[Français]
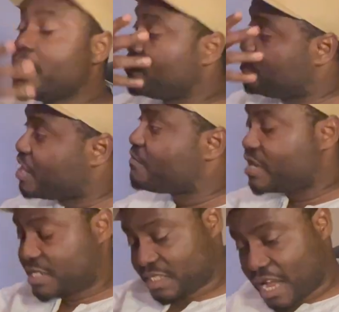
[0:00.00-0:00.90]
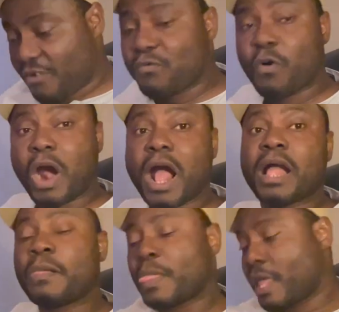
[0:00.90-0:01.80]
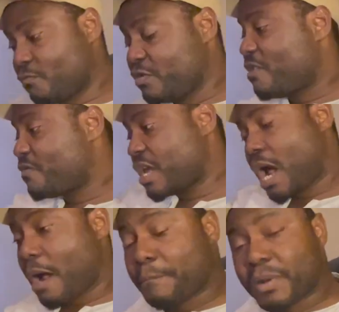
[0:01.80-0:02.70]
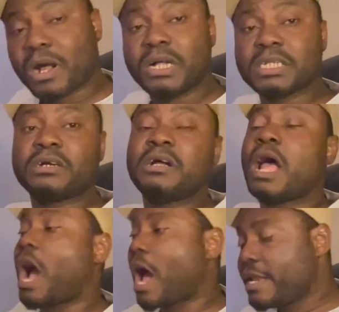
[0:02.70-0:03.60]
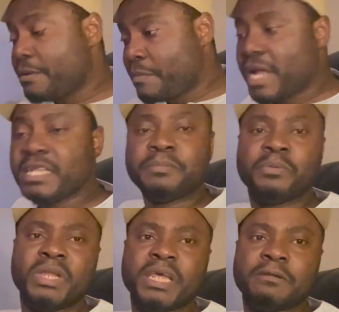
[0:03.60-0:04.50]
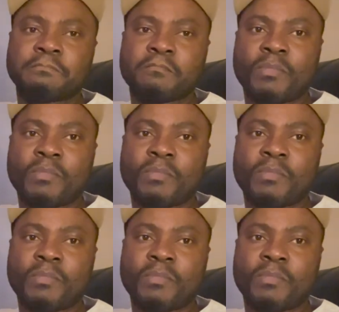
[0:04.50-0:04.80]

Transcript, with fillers: Vous devez savoir vous devez apprendre à les manipuler.